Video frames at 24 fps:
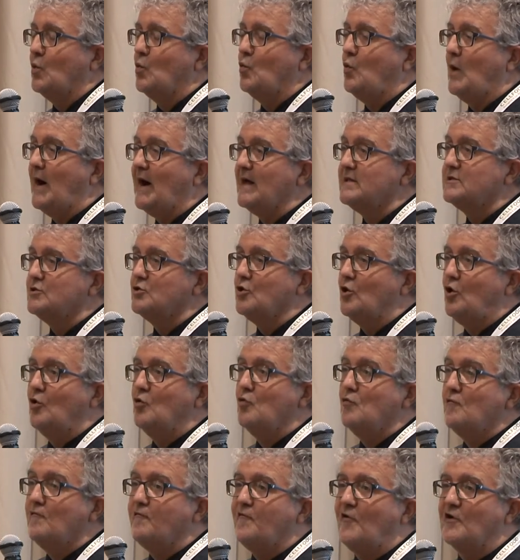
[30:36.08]
Quando
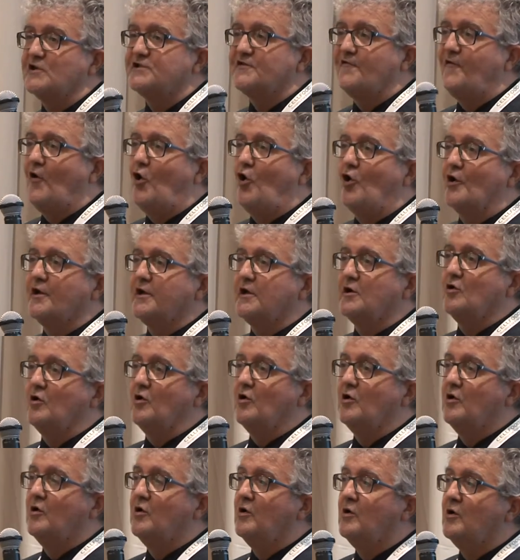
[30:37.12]
un
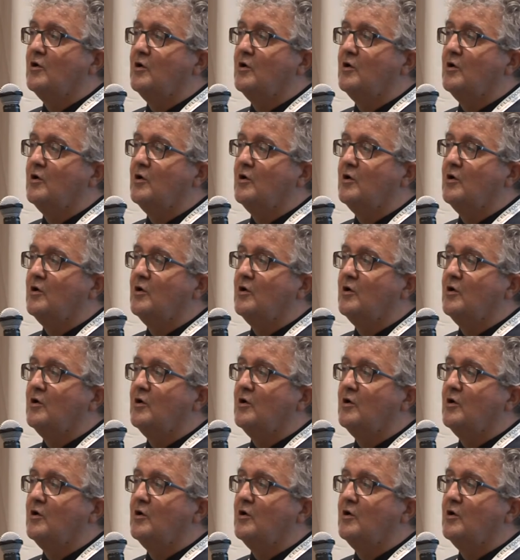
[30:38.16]
fosforico